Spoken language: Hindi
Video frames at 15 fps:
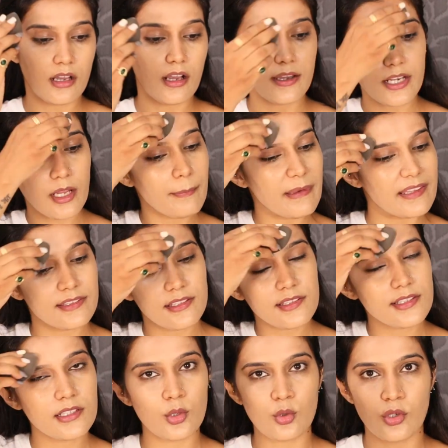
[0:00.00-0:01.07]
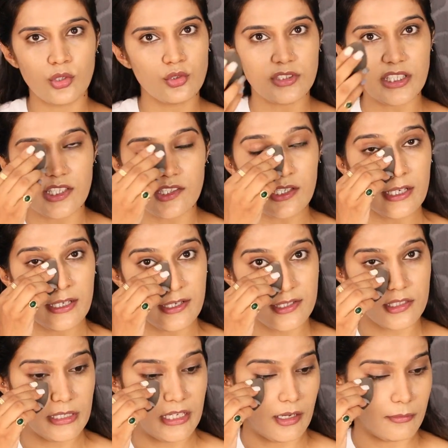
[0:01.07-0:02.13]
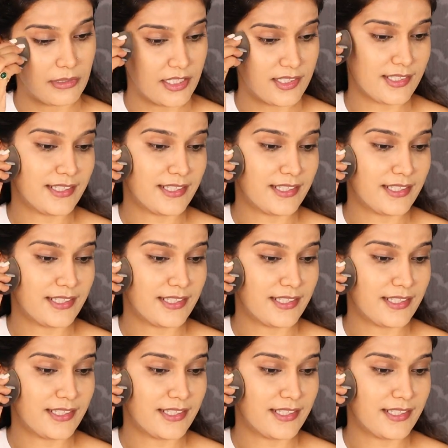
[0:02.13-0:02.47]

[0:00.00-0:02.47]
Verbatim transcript: अगर आप ऐसे ऐसे करोगे तो तीन चार लेयर से भी काम नहीं